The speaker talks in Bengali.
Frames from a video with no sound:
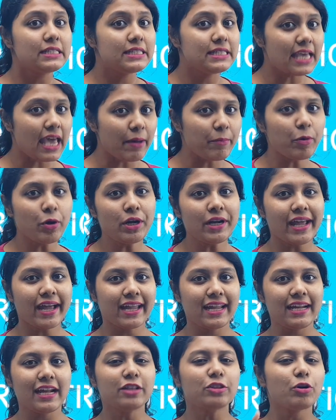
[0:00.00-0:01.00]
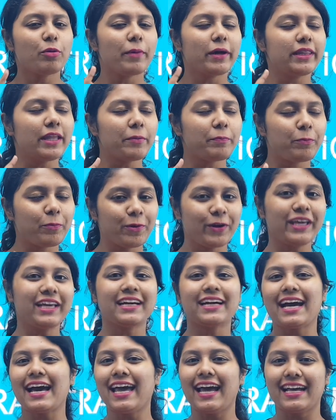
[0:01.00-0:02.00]
যেমনটা কিনা তোমাদের
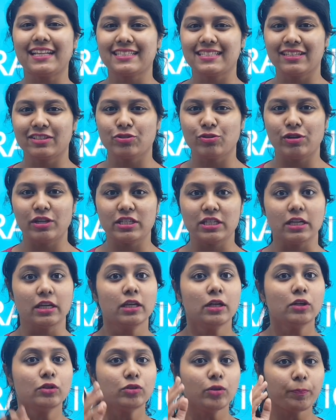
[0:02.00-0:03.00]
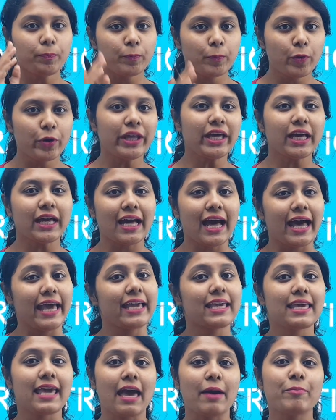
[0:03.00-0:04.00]
পরীক্ষায় আসতে চলেছে তো
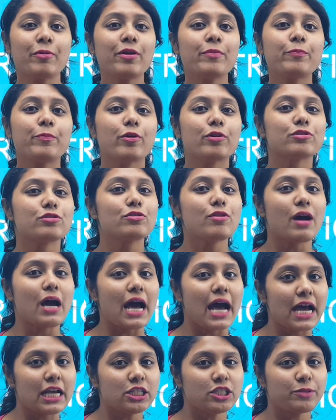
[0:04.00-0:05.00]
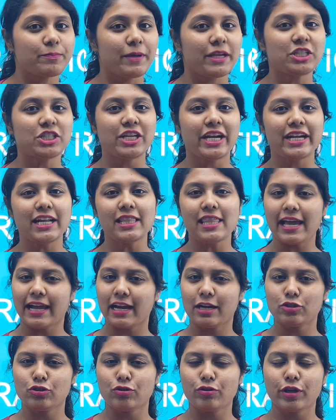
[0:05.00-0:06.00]
পরীক্ষায় কেমন প্রশ্ন আসবে সেটা
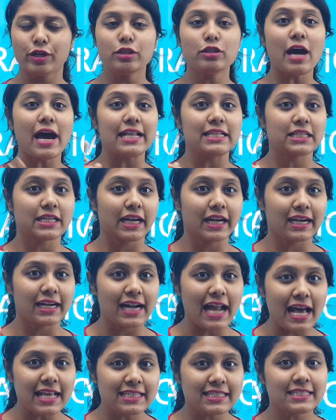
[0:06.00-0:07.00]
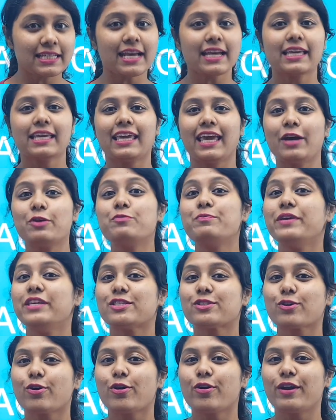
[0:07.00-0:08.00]
দেখার জন্য কিন্তু আজকের ক্লাসটা কেউ
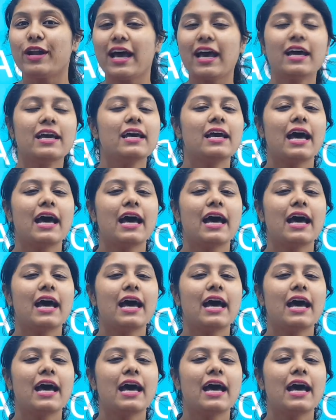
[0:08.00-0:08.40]
মিস করো না